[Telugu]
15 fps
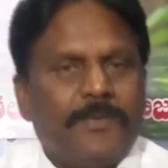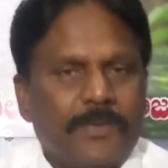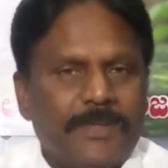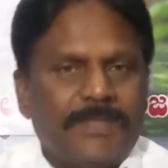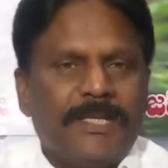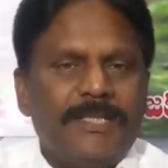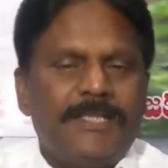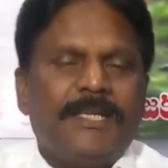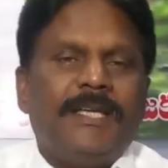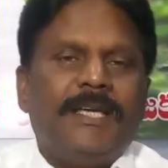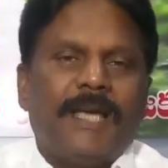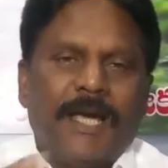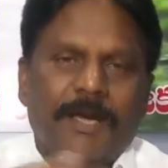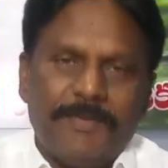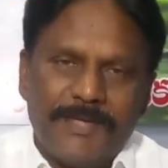గుర్తించి
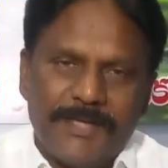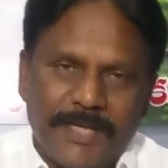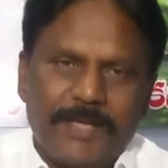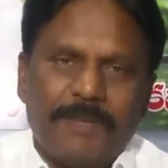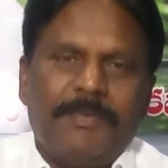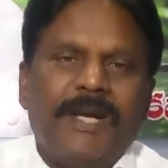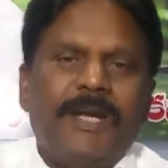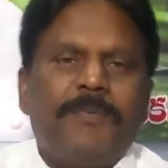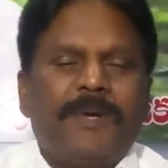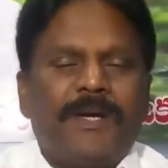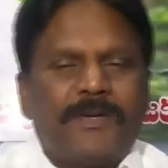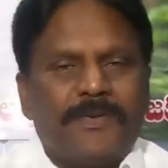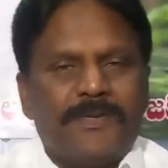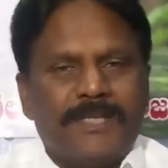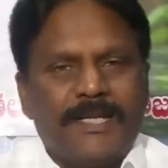ఆ విషయాన్ని
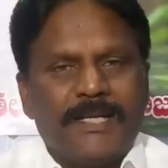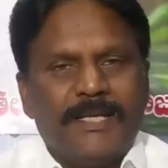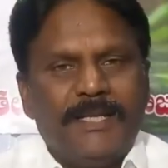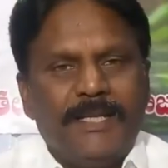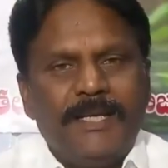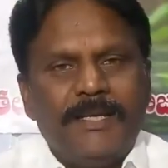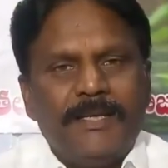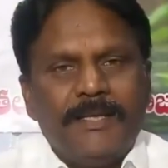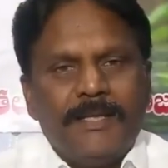బయటపెట్టడం జరిగింది